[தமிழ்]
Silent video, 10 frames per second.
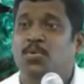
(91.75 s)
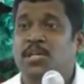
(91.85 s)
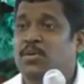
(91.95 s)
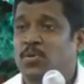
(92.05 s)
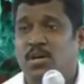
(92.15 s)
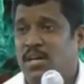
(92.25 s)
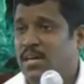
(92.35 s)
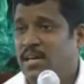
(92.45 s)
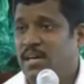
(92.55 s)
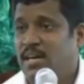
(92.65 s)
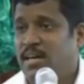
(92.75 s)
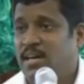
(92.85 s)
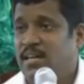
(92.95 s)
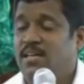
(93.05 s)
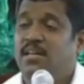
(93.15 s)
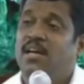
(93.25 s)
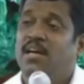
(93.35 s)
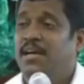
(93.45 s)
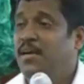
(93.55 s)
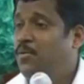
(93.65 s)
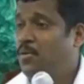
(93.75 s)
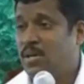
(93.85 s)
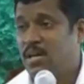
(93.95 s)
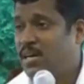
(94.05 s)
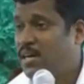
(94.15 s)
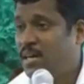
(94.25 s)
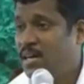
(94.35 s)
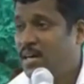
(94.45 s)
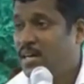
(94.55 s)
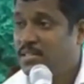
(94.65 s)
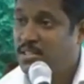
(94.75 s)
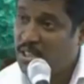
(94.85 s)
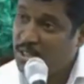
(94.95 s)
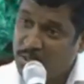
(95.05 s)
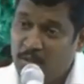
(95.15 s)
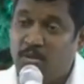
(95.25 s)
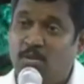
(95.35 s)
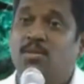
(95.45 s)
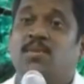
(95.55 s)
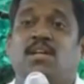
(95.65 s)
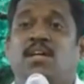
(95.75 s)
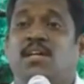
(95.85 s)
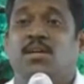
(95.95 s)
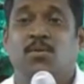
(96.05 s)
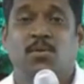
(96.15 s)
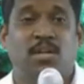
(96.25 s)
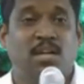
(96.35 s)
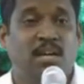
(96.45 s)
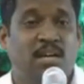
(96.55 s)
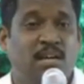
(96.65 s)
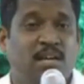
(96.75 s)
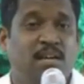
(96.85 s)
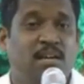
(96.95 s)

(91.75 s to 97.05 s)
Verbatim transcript: பொடி கொடுக்குறாங்க லேகியம் கொடுக்குறாங்க சிட்டுக்குருவி லேகியம் கொடுக்குறாங்க